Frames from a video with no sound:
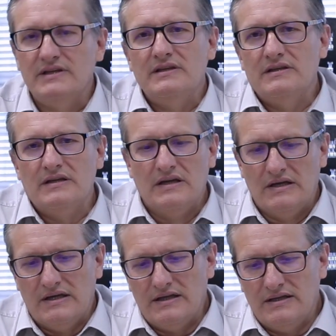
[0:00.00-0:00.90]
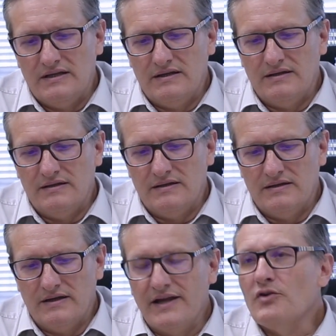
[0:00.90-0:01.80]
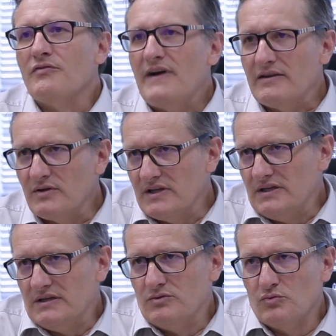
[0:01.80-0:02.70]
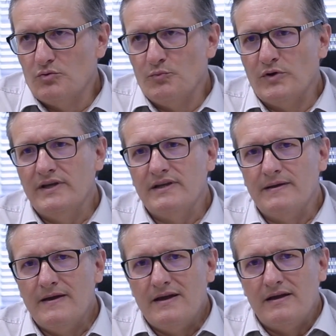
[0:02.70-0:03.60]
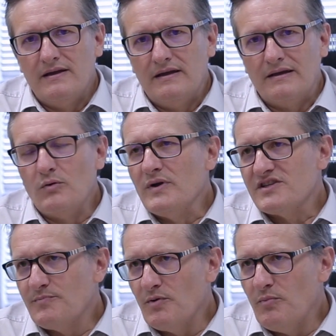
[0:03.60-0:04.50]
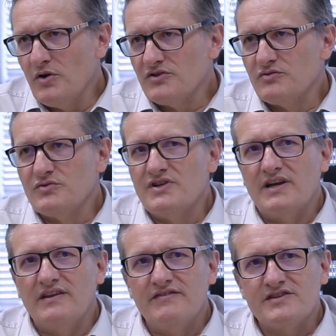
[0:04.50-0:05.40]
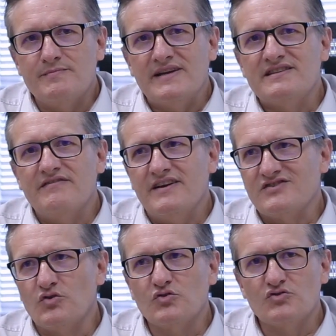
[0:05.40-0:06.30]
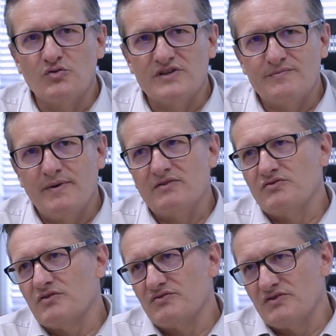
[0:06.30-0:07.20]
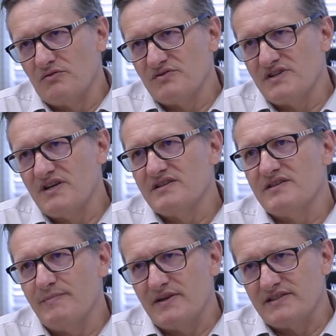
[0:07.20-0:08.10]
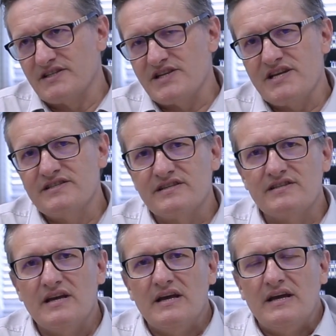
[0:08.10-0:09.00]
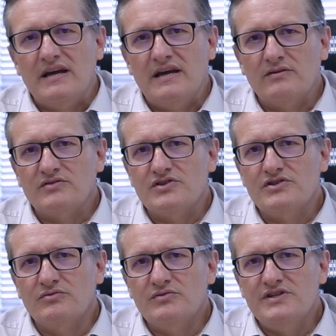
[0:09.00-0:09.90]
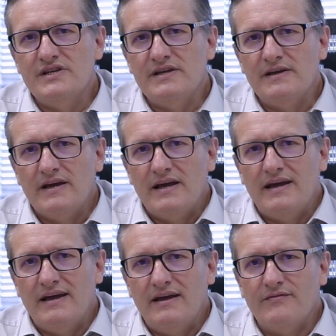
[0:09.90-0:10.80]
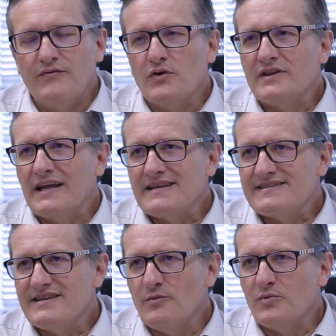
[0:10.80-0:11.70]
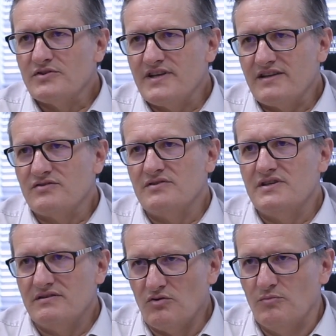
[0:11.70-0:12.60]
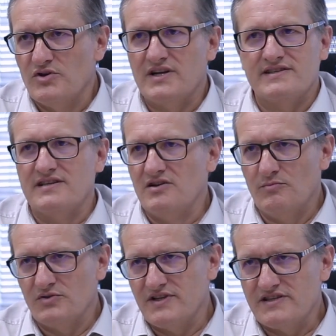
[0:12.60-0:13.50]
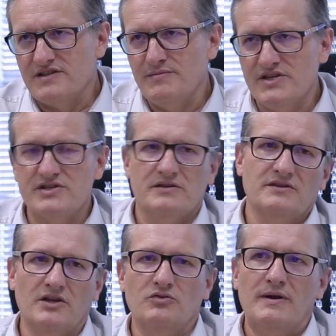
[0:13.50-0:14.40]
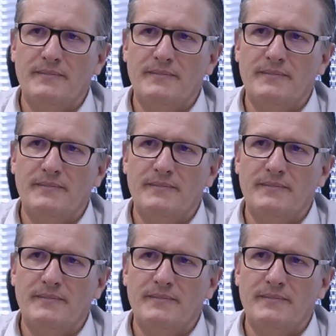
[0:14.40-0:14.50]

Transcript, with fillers: e e renovado aqui na, no Grupo RIC, é, com esse propósito de cada vez mais levar soluções para os nossos anunciantes e para as agências, é, no sentido de é, fortalecer o processo de comunicação, processo de mídia, tanto na